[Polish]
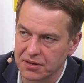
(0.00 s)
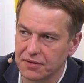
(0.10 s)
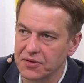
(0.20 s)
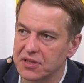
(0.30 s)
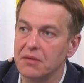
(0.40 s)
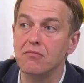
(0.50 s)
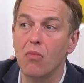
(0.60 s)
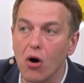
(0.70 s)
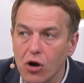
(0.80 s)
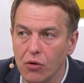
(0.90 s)
a co więcej,
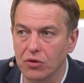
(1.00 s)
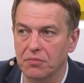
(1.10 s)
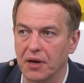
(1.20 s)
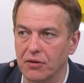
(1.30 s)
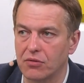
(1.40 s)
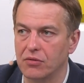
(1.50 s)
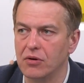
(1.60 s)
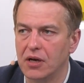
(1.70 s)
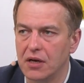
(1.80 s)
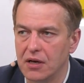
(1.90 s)
mogą od banku